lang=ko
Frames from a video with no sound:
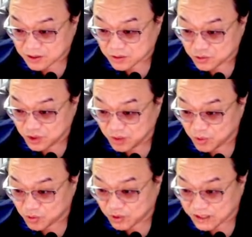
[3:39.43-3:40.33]
자,
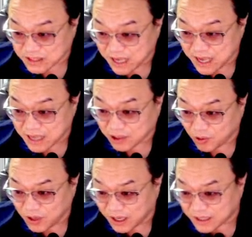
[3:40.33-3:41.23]
눌림목 구간에서
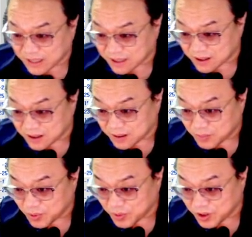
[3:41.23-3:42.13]
강하게 올라갈
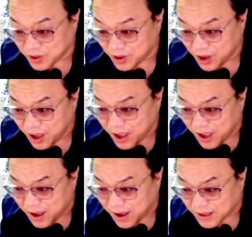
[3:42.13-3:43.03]
때는 보면요.
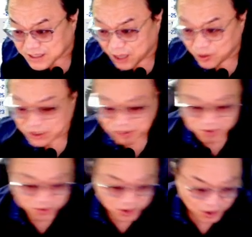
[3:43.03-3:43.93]
아, 사월
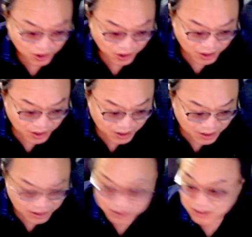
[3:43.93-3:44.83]
십일부터
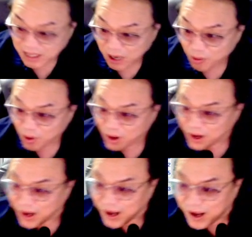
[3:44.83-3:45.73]

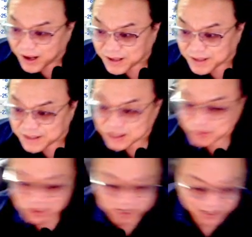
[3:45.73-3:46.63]
사월
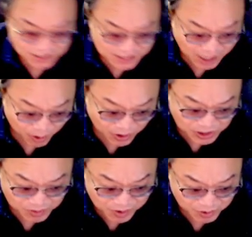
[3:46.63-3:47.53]
십칠일까지
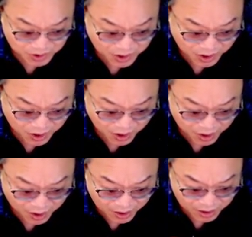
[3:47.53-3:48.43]
사월
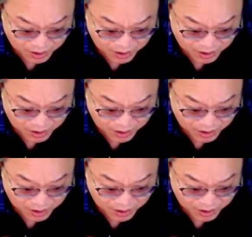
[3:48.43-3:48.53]
십일부터